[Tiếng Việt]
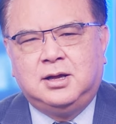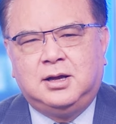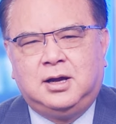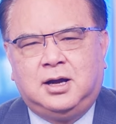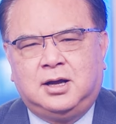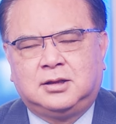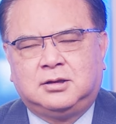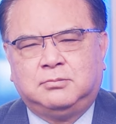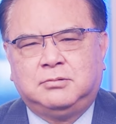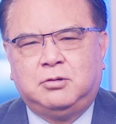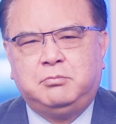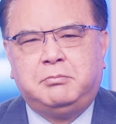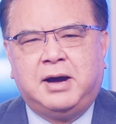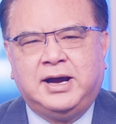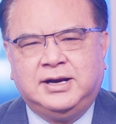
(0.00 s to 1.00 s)
à, tổng
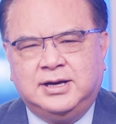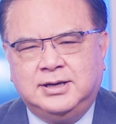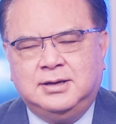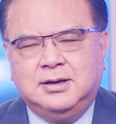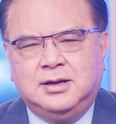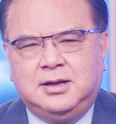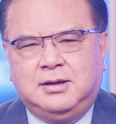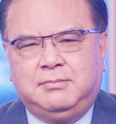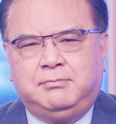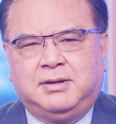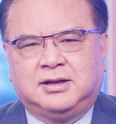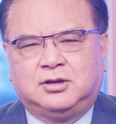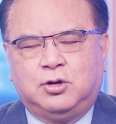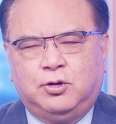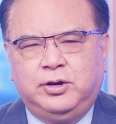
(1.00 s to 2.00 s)
thống Biden mà
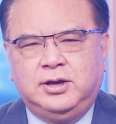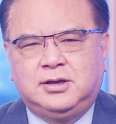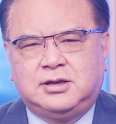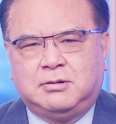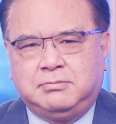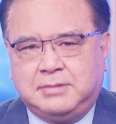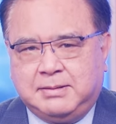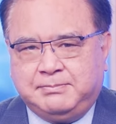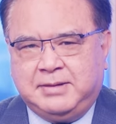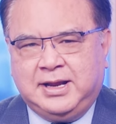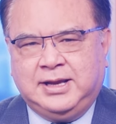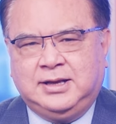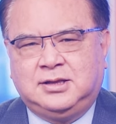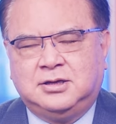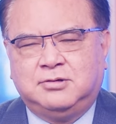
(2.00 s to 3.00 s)
thôi trong năm
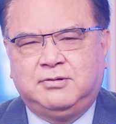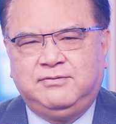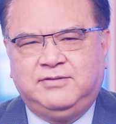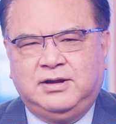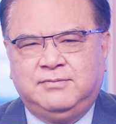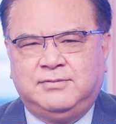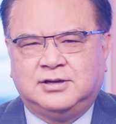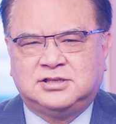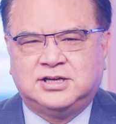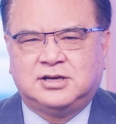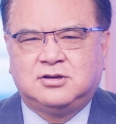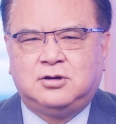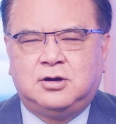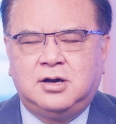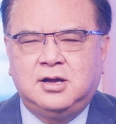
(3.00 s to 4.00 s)
nay thưa quý vị mà sẽ
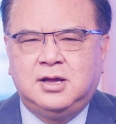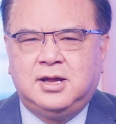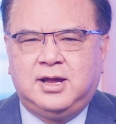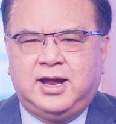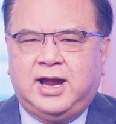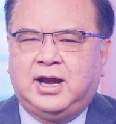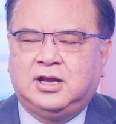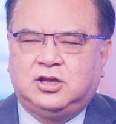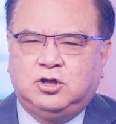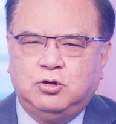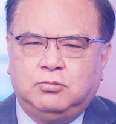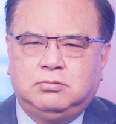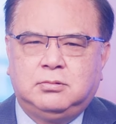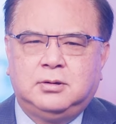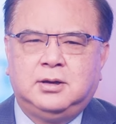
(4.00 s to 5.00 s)
có hàng
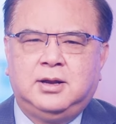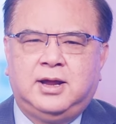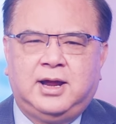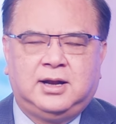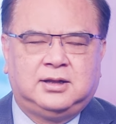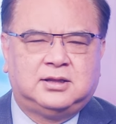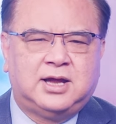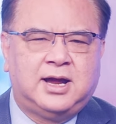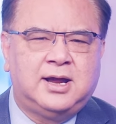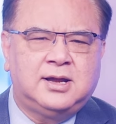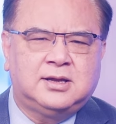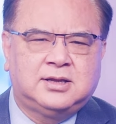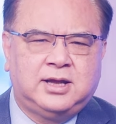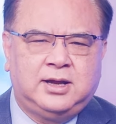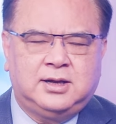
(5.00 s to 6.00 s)
chục hàng tá
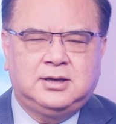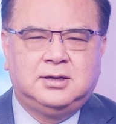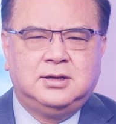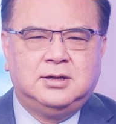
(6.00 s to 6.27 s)
các